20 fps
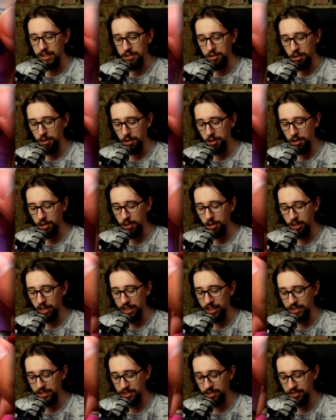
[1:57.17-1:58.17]
To,
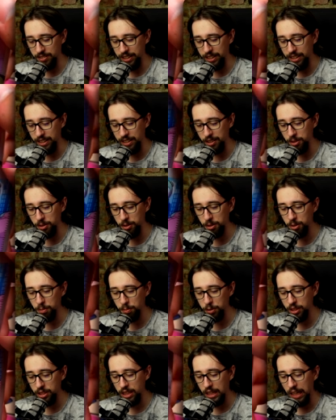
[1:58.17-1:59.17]
na co wiele osób
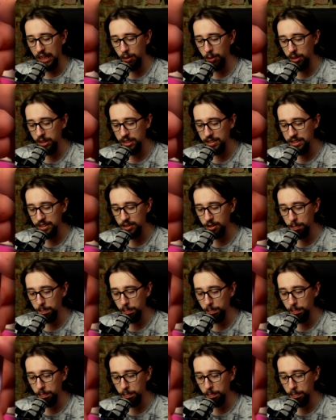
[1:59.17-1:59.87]
czekało, jest to